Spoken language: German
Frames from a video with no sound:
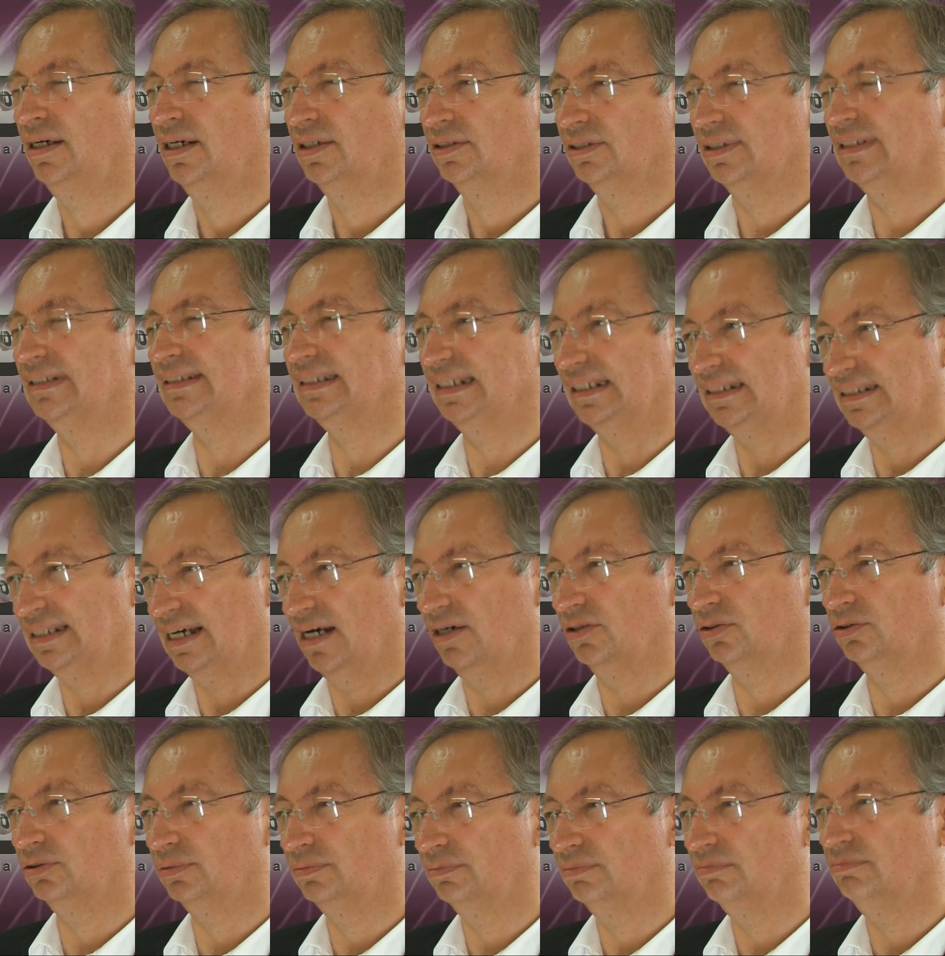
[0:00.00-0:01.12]
sondern es geht
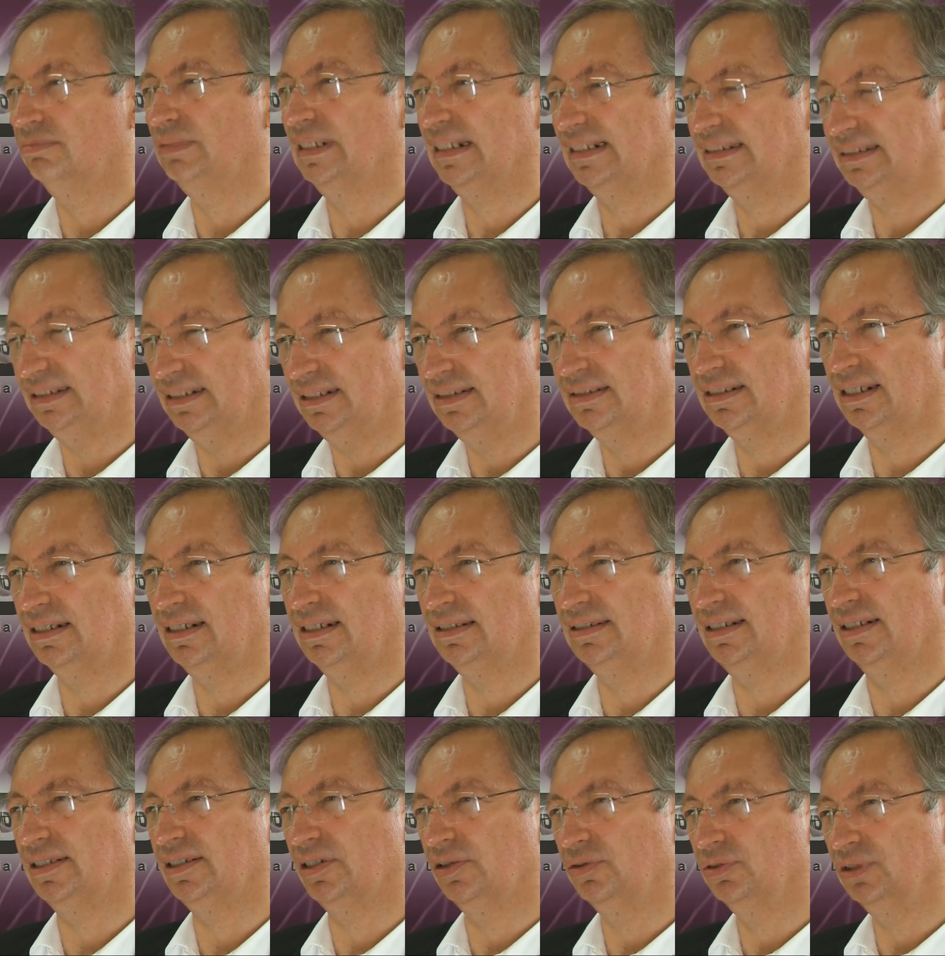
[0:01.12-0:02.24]
darum, mittels
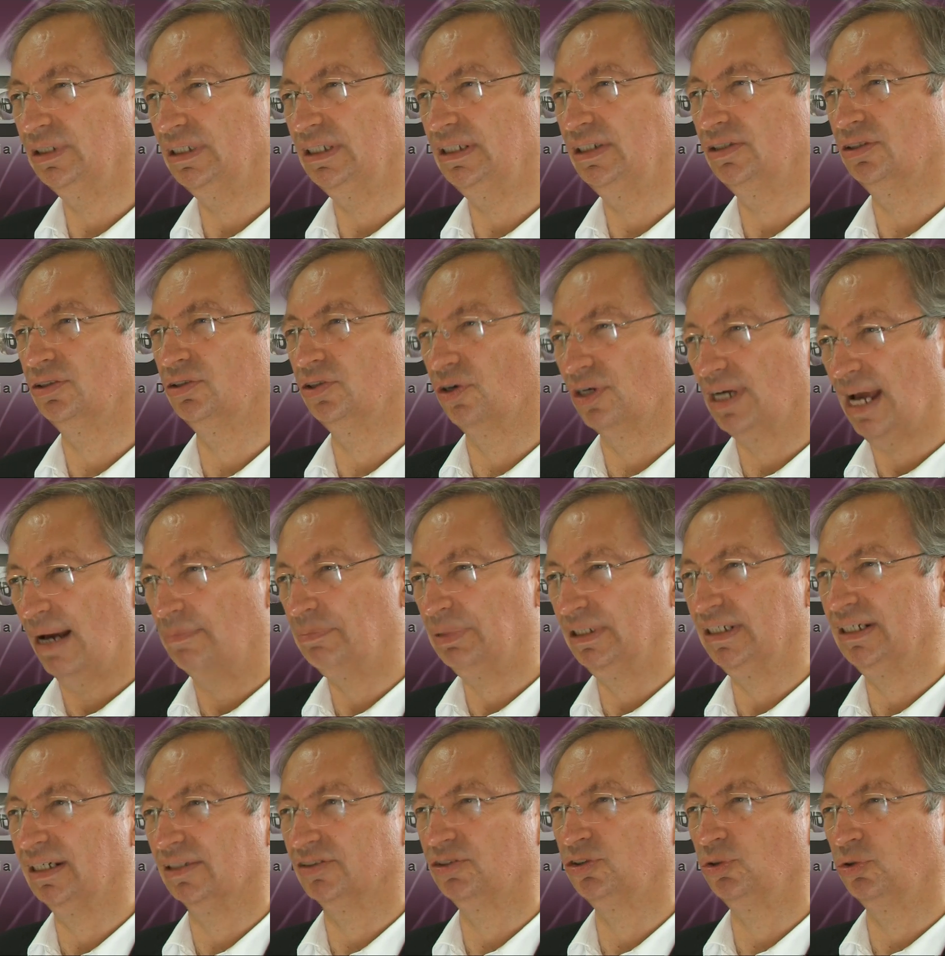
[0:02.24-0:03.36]
Internettechnologie neue
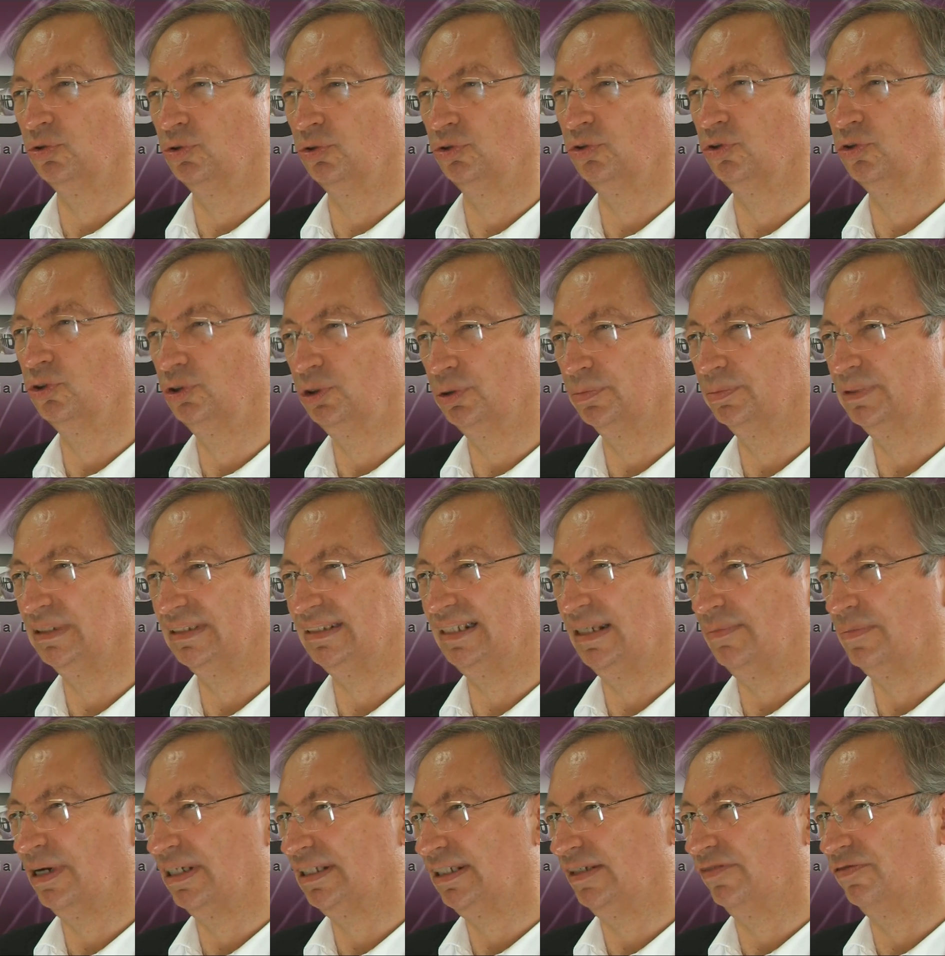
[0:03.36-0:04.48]
Applikationen rund um das
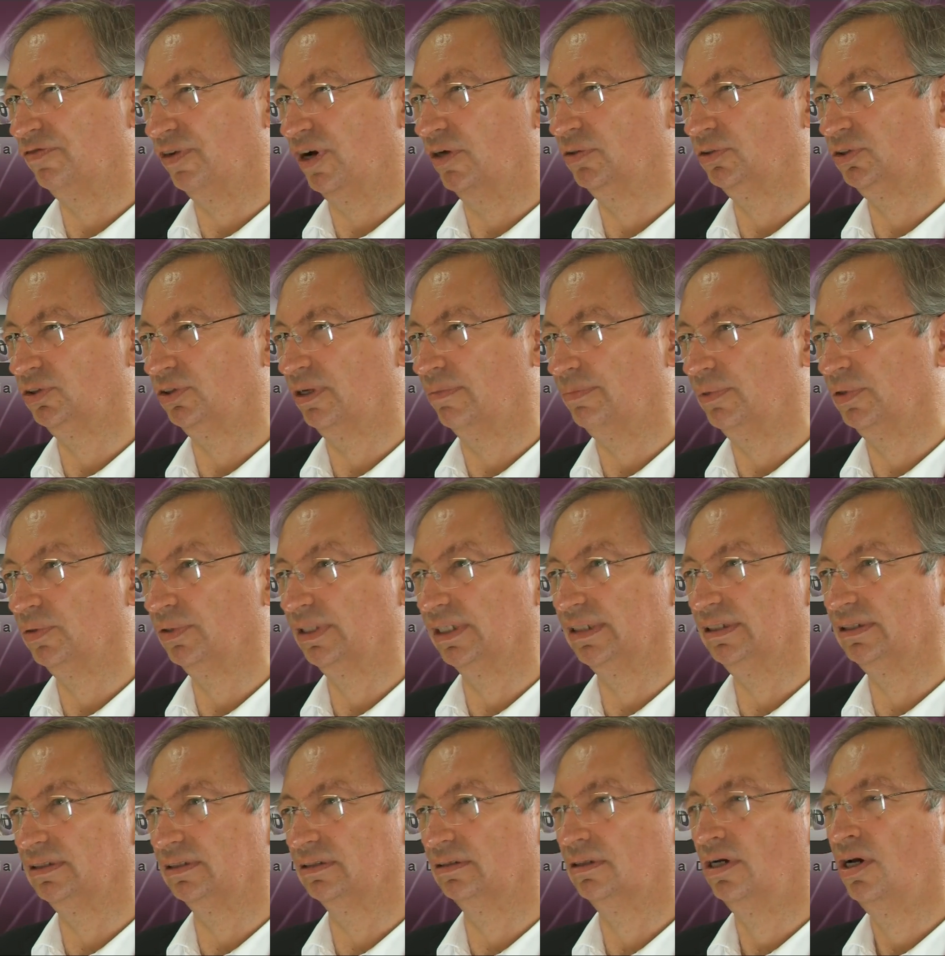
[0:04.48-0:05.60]
Thema TV zu ermöglichen.